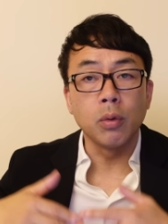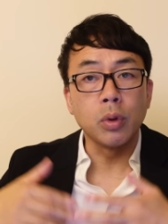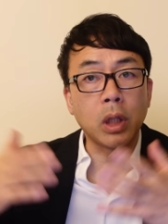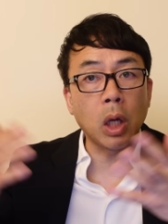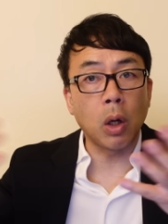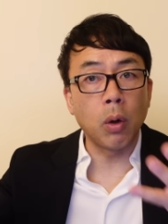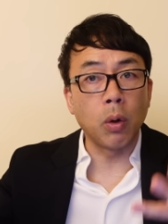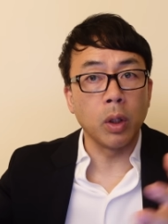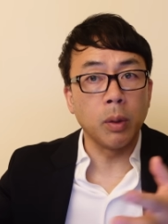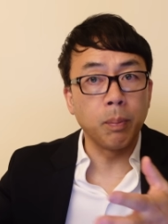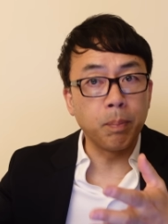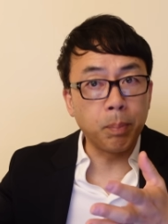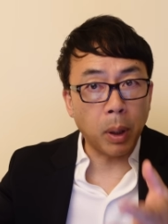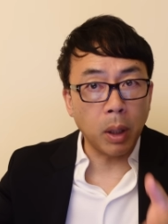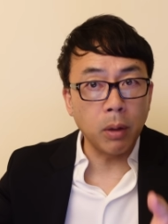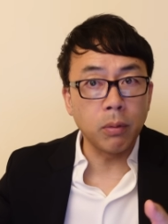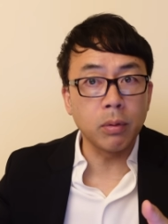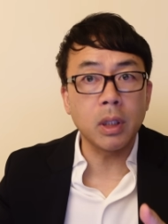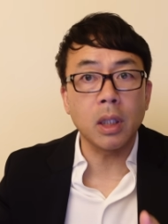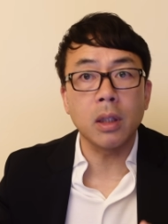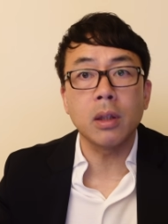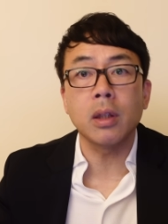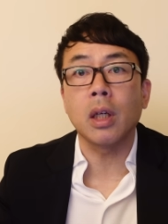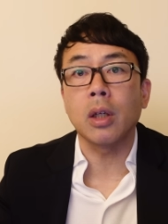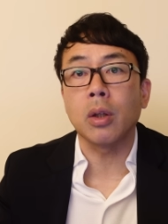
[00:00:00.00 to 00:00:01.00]
歌をいっぱい
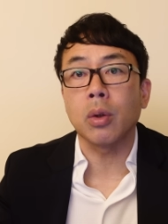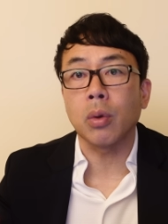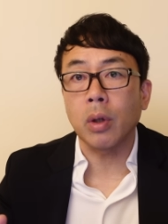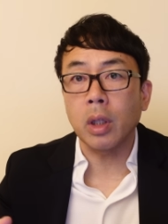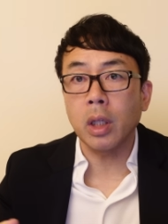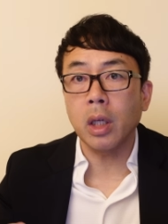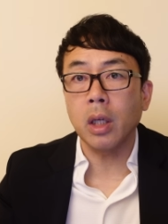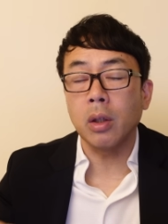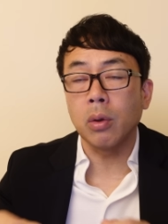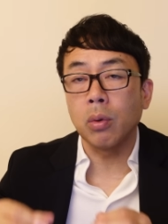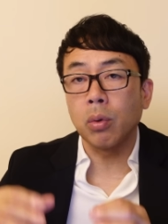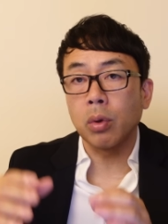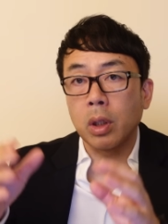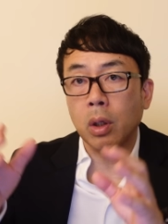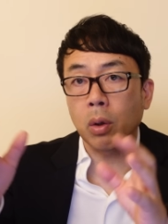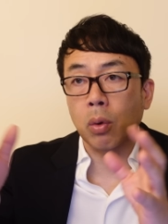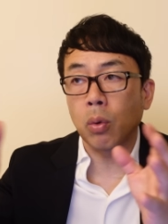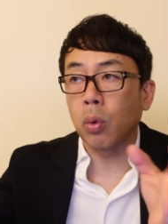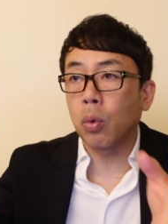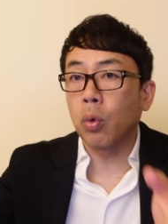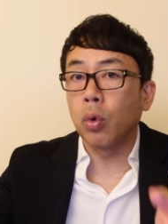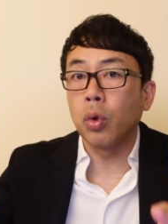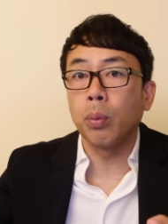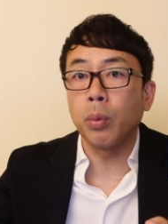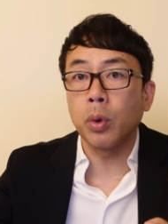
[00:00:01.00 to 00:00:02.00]
歌ったりとかね、いろんな
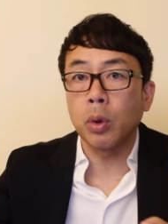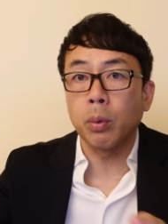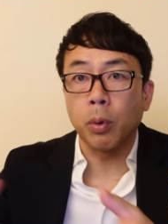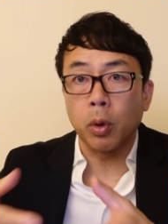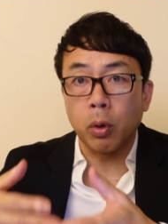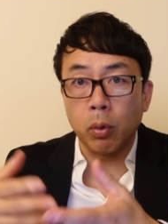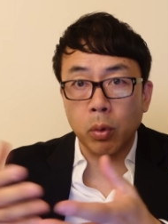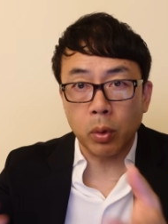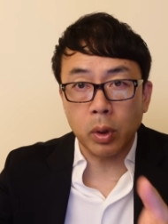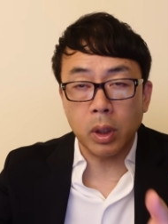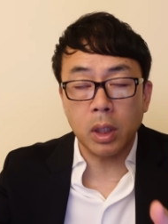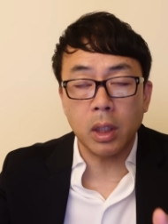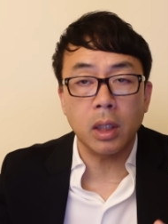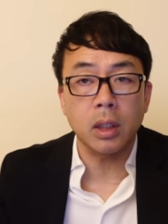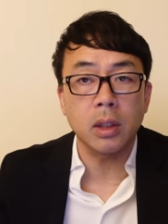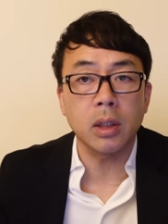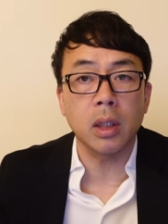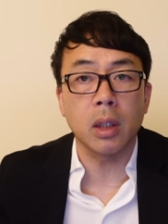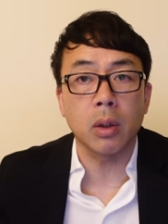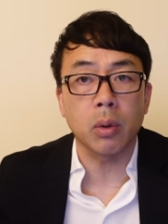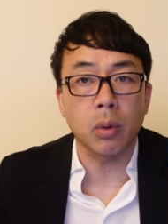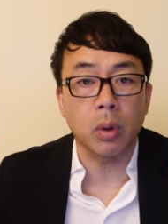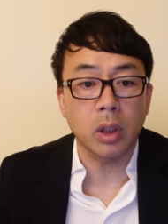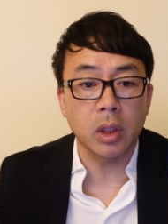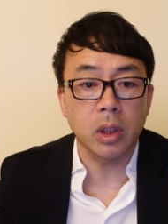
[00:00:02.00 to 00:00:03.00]
こう子供にもいろいろ聞かせ
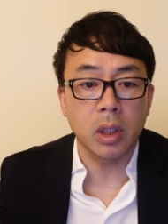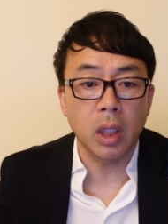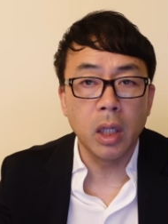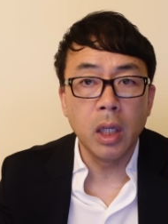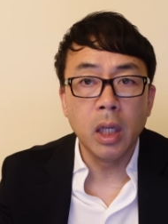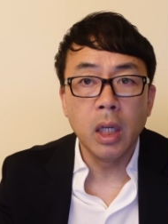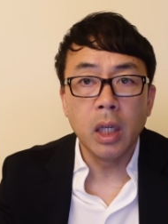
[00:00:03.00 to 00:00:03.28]
たりとかし、